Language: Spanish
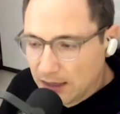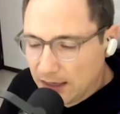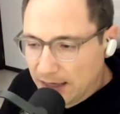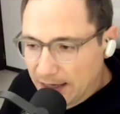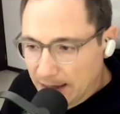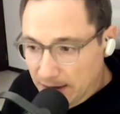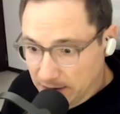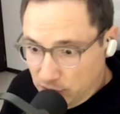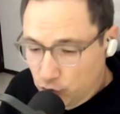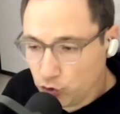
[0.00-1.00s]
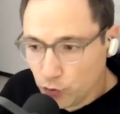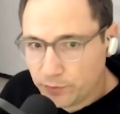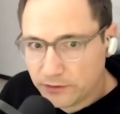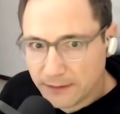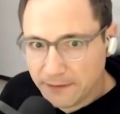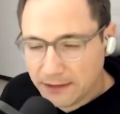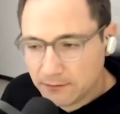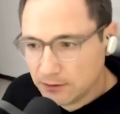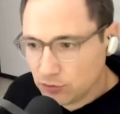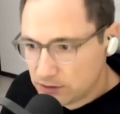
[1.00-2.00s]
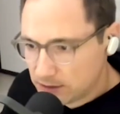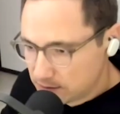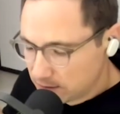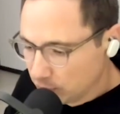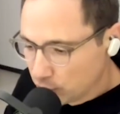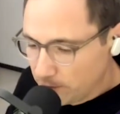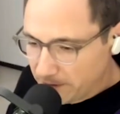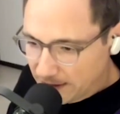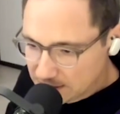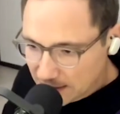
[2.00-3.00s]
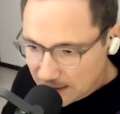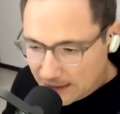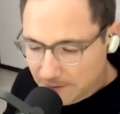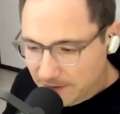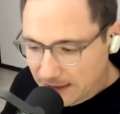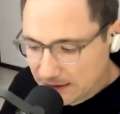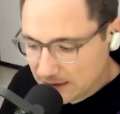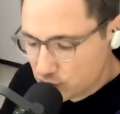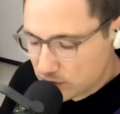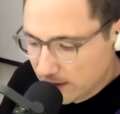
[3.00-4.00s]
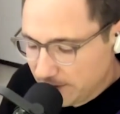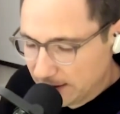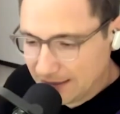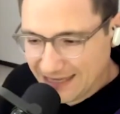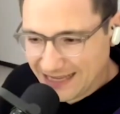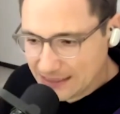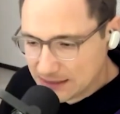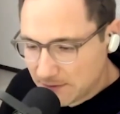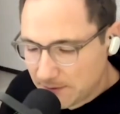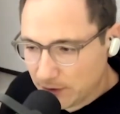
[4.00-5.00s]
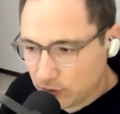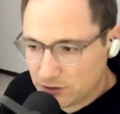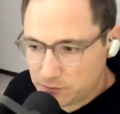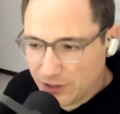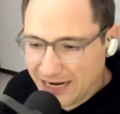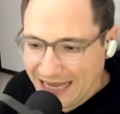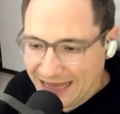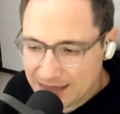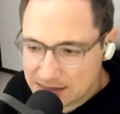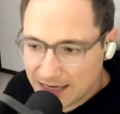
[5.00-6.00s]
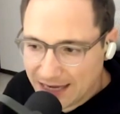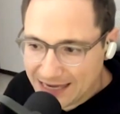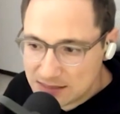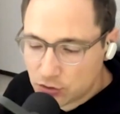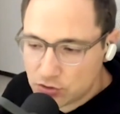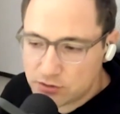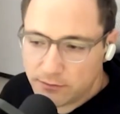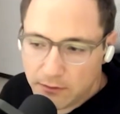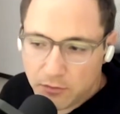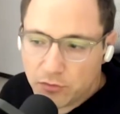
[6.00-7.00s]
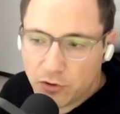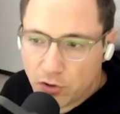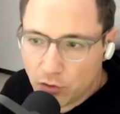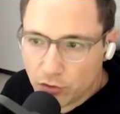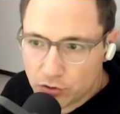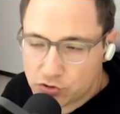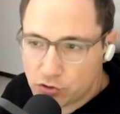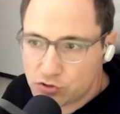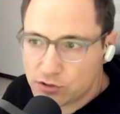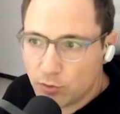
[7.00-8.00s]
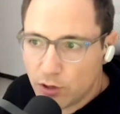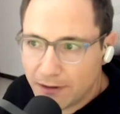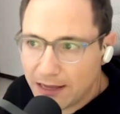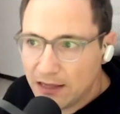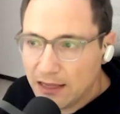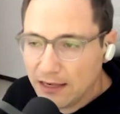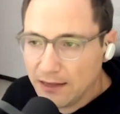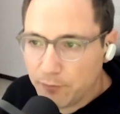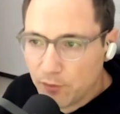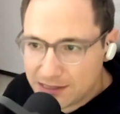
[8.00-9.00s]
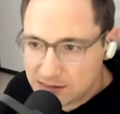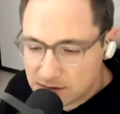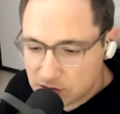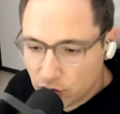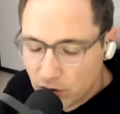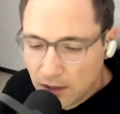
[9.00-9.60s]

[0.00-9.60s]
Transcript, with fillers: Eh, en YouTube también. Entonces, no olvides darle a la campanita, suscribirte, hacerme preguntas, porque la idea es que esto no se vuelva un monólogo, no solo se vuelva que pongas esto